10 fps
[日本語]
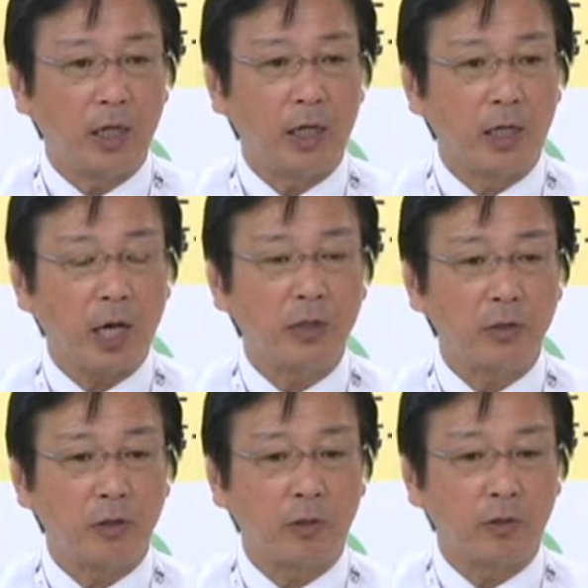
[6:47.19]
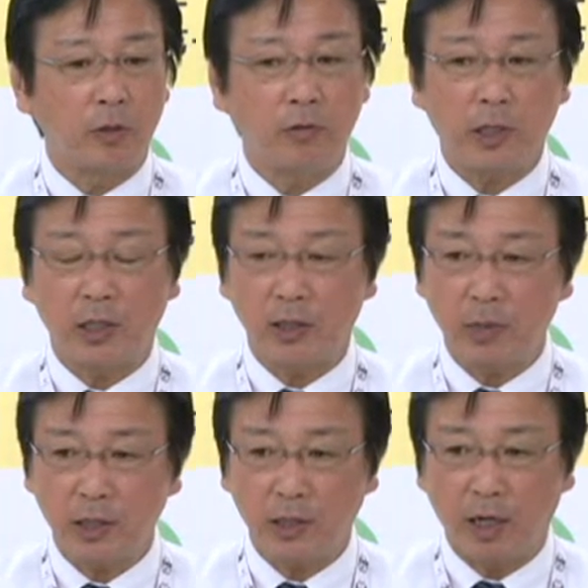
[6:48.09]
えー、舵を国は切り
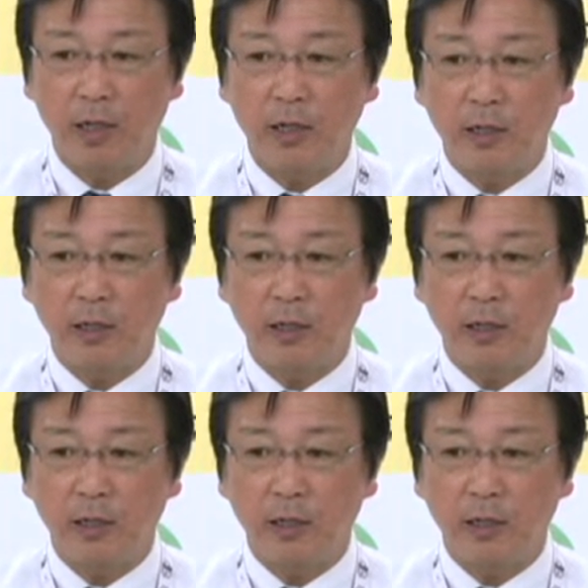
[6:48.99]
ました。